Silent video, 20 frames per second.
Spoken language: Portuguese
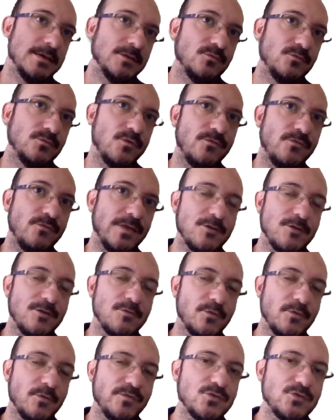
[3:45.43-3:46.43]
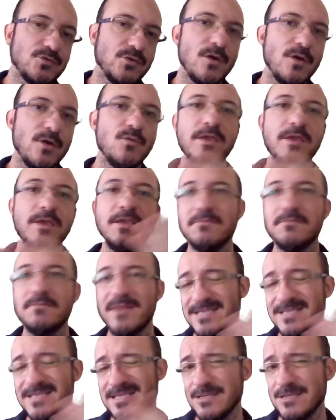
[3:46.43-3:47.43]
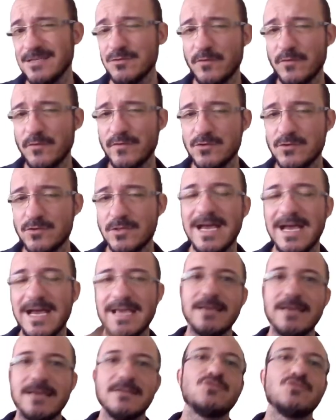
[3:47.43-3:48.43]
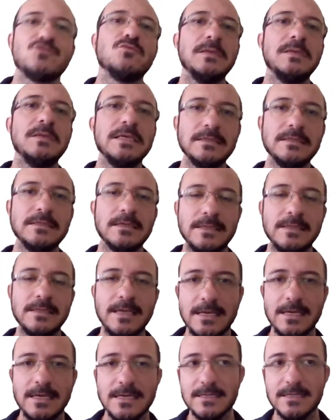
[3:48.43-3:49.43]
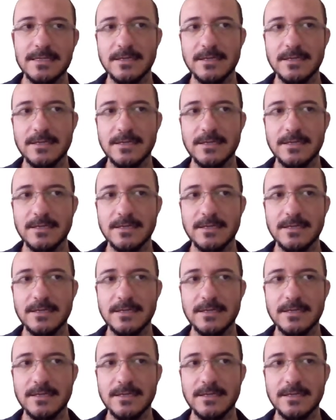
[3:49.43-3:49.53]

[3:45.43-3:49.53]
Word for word: Não vou falar que o professor é ruim, mas às vezes o professor dá aquela sumida, né?